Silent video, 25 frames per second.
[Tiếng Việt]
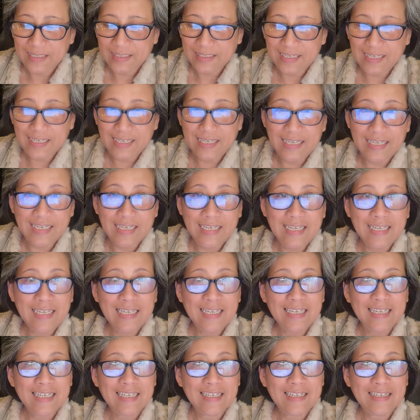thì
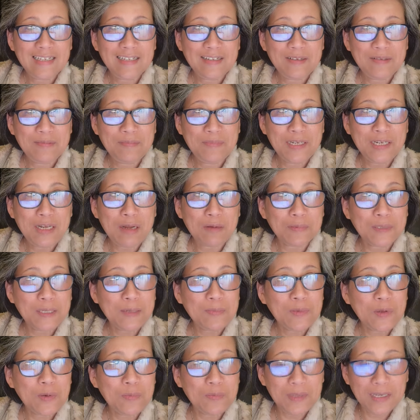mình đọc
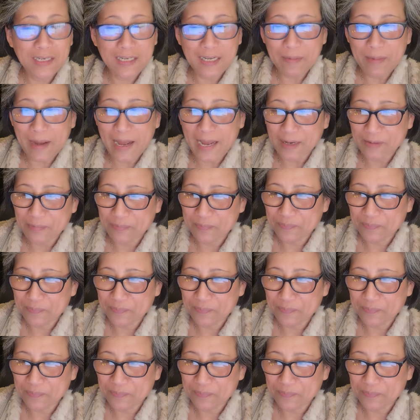tiếp tục nha các bạn